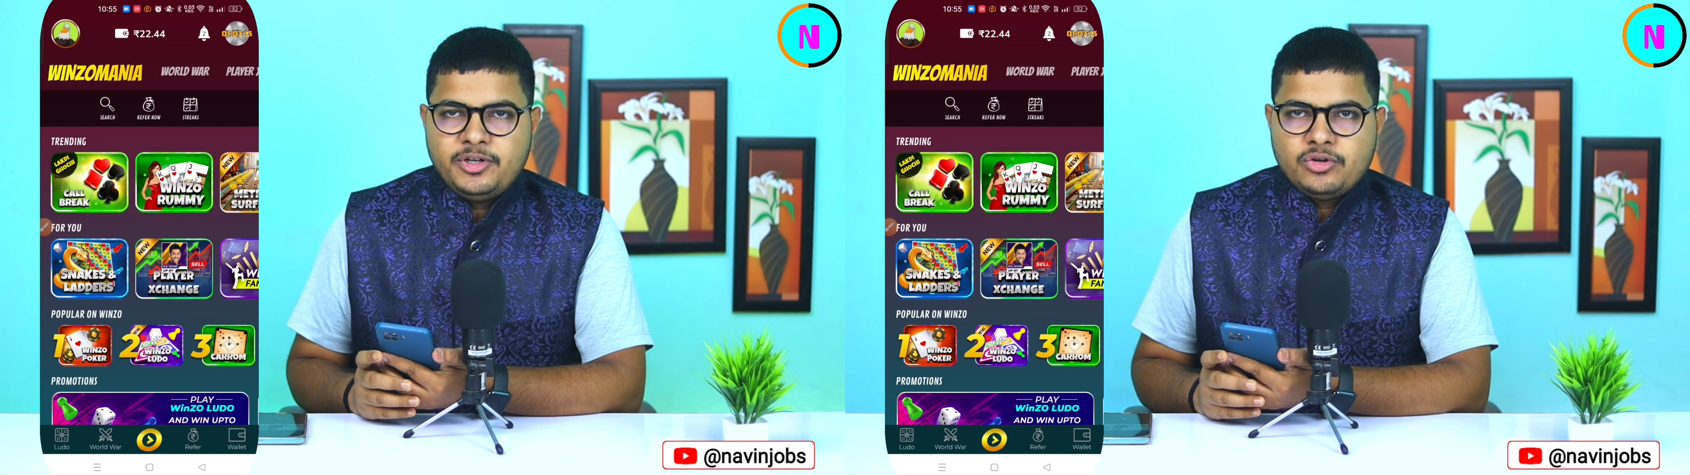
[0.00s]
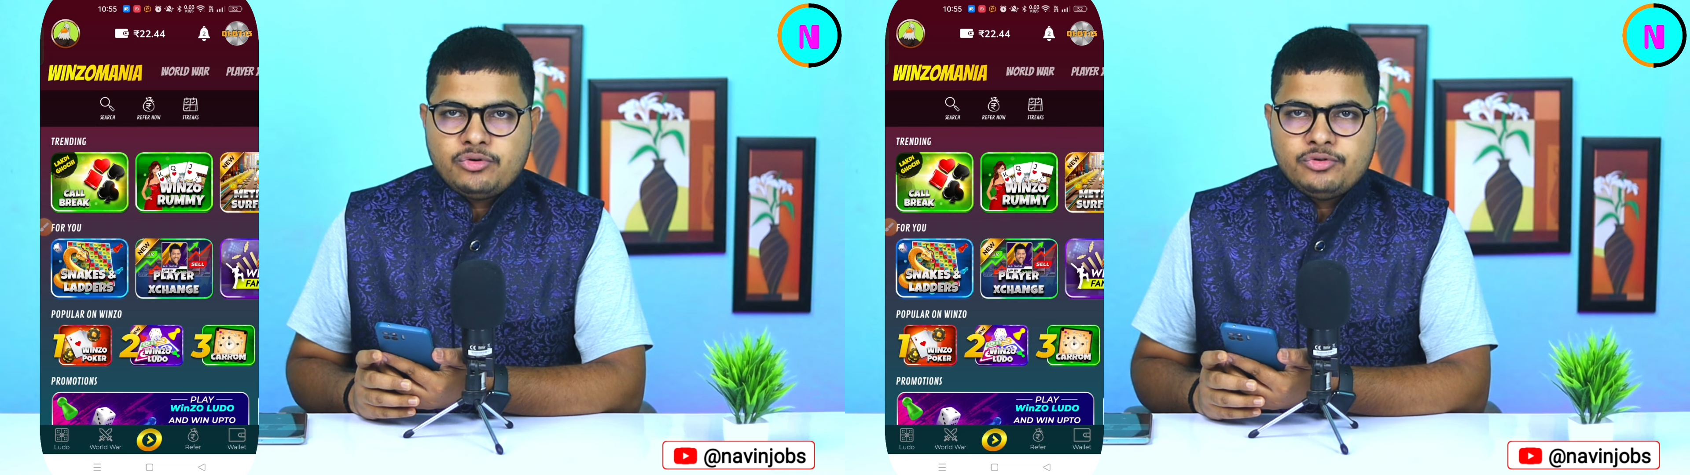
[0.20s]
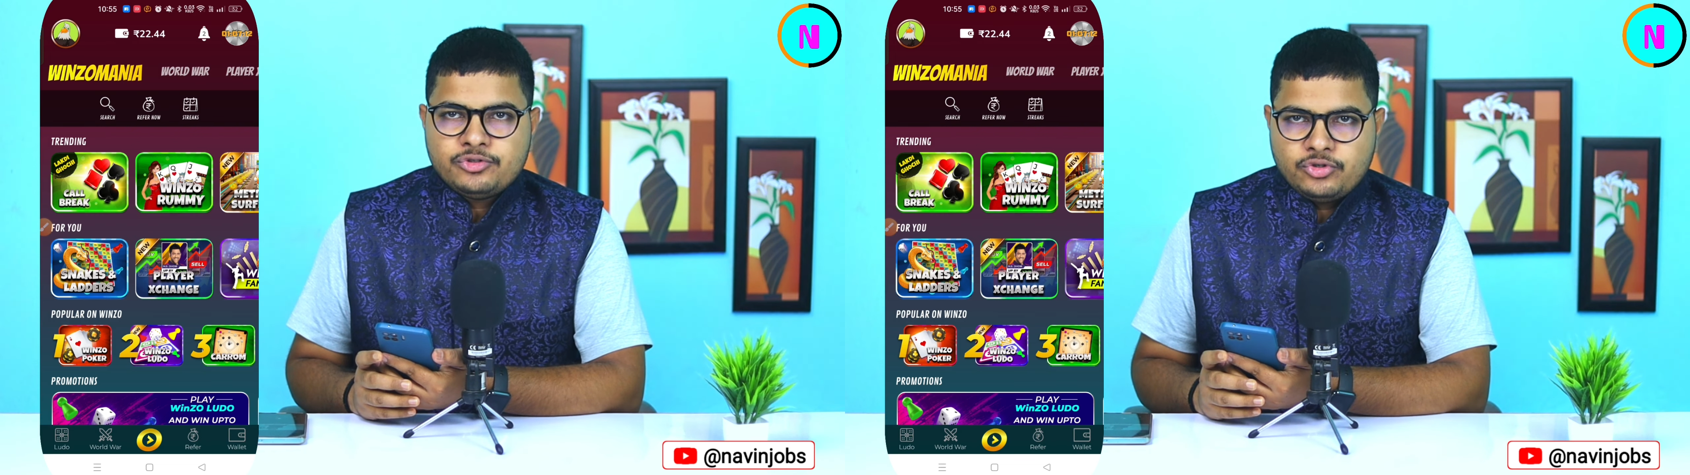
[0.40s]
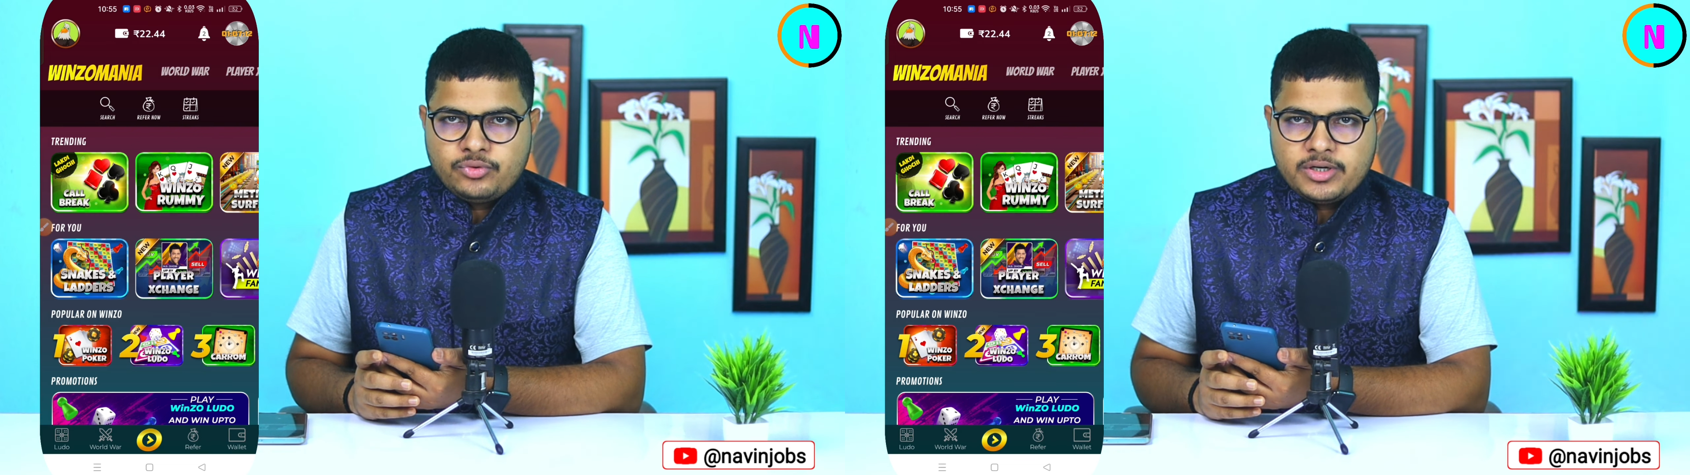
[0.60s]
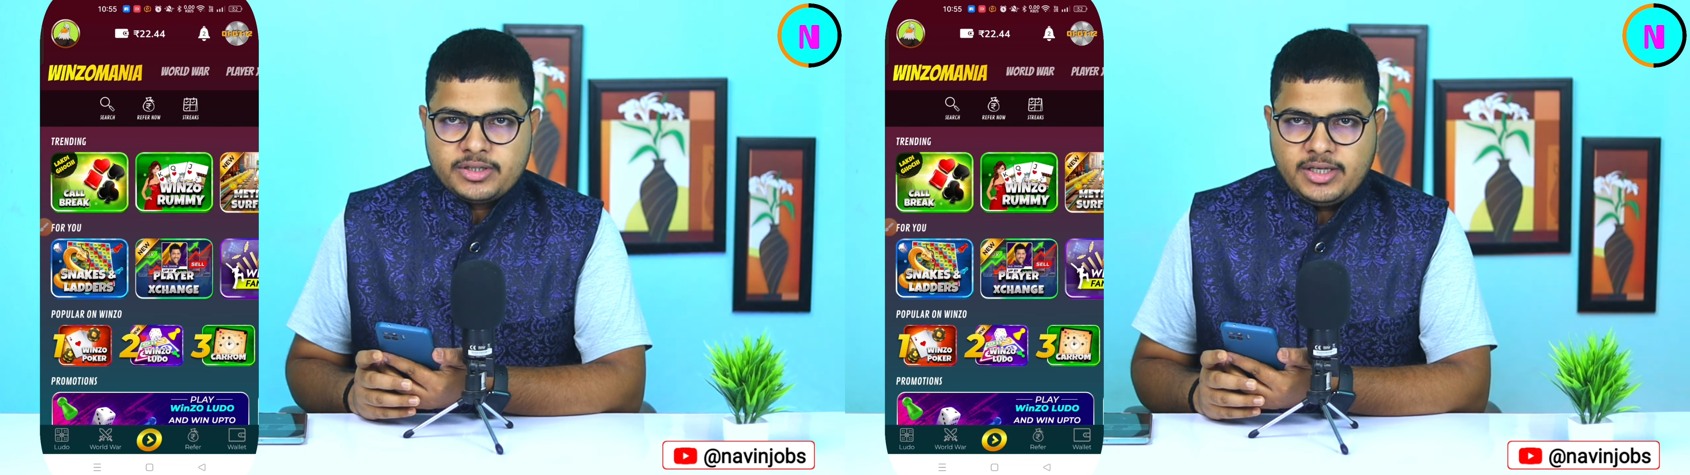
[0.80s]
वीडियो को
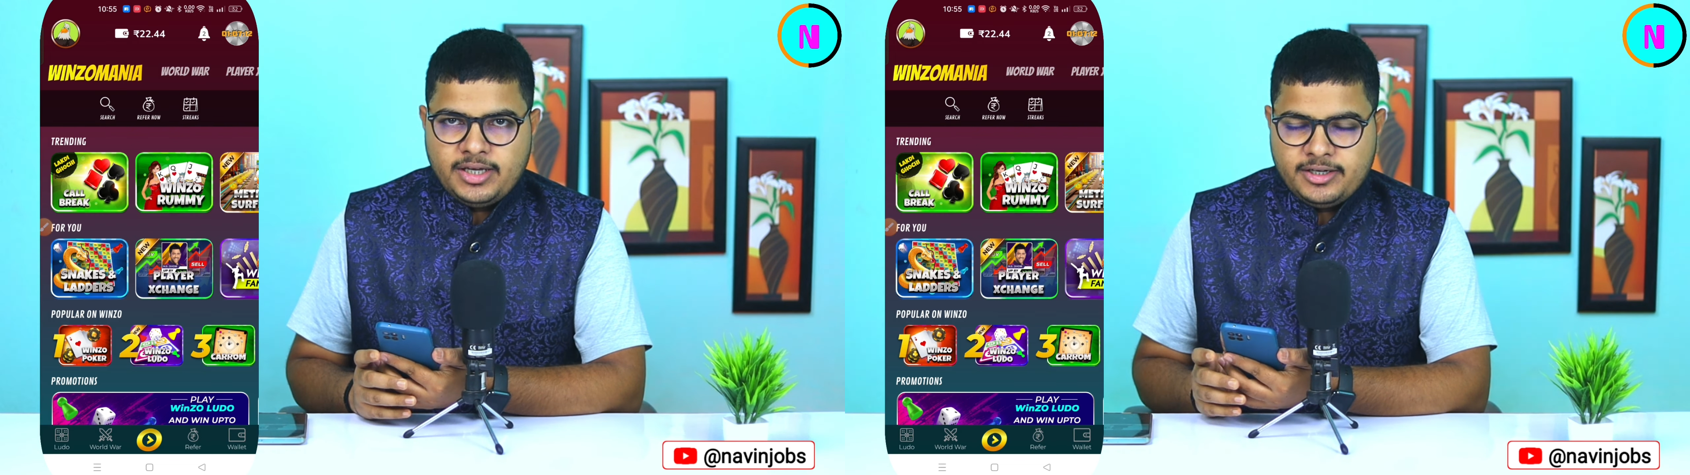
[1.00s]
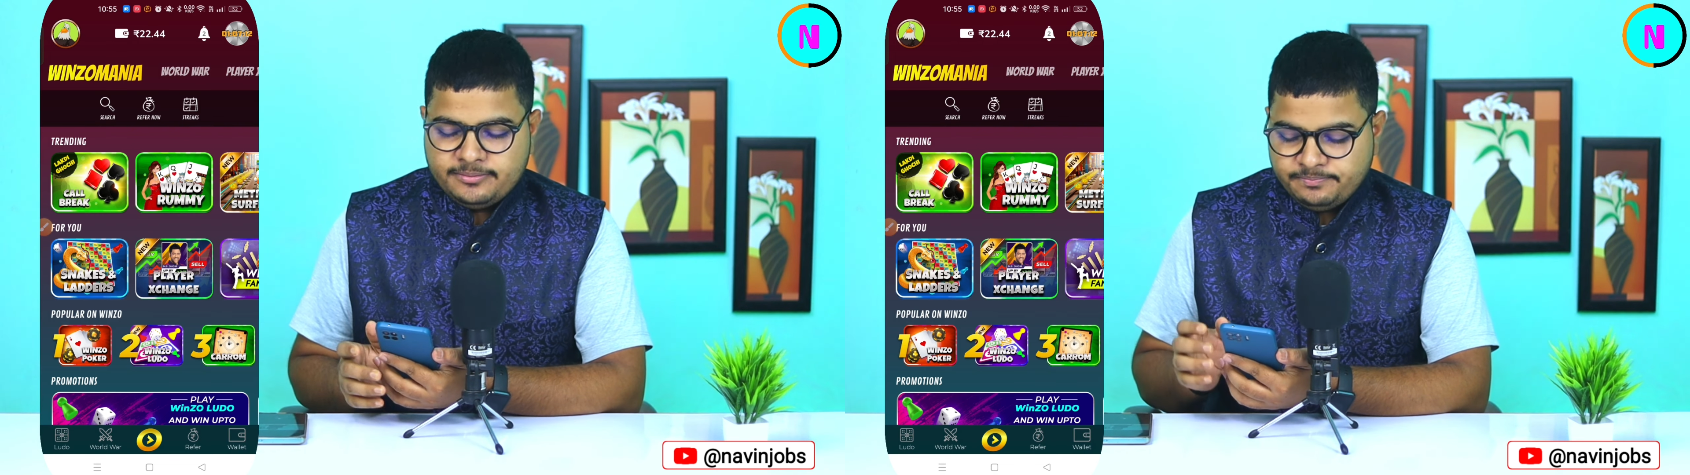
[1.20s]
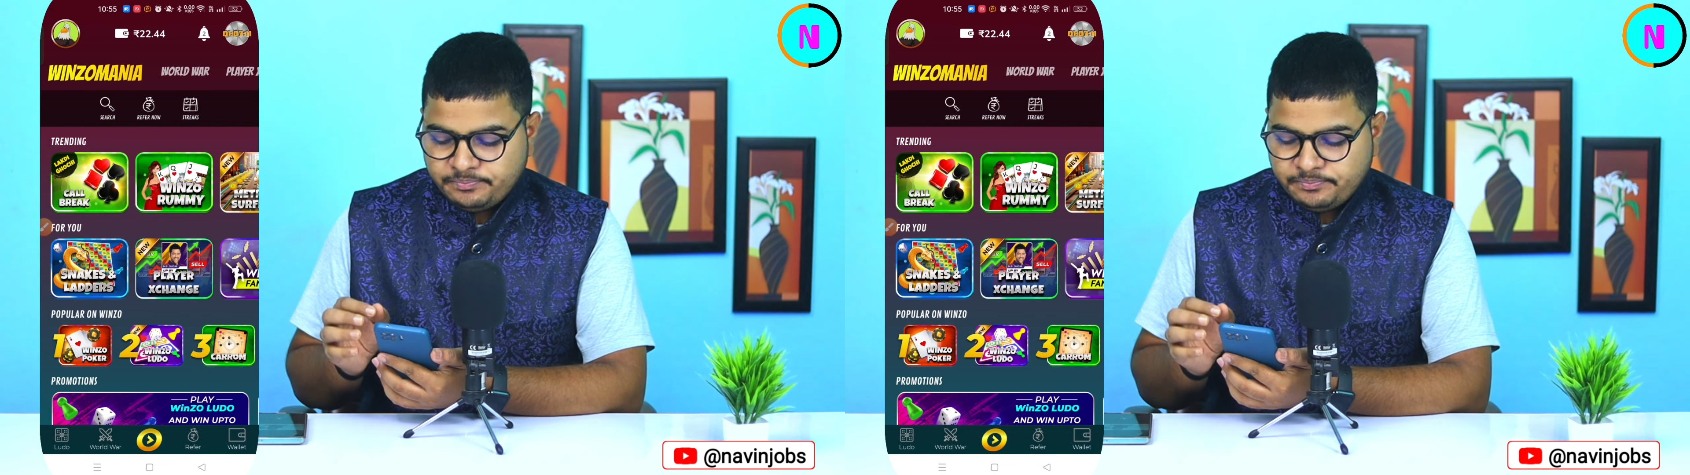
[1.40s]
शुरू करते हैं